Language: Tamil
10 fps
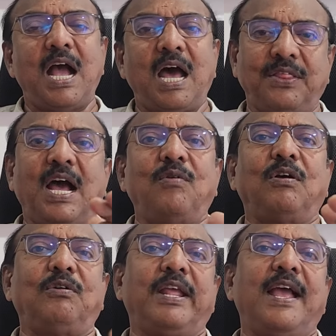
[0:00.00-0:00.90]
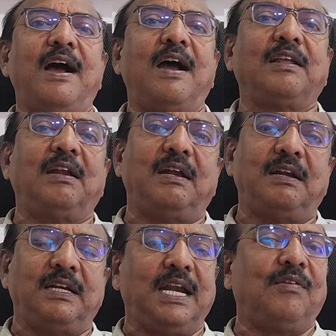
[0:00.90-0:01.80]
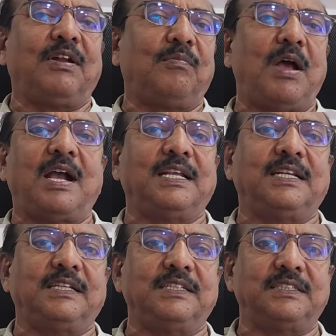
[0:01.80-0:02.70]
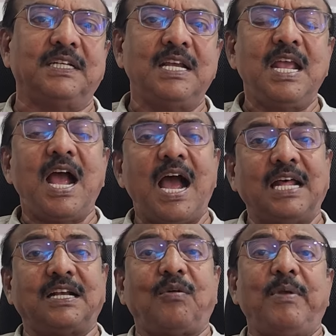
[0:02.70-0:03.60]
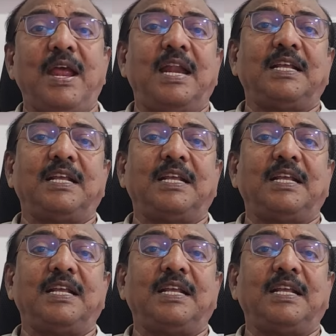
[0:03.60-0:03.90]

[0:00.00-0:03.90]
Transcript: அதான் அவங்களுடைய ஆயுள் நிலவரமாக இருந்துச்சு அதுக்கு மேலே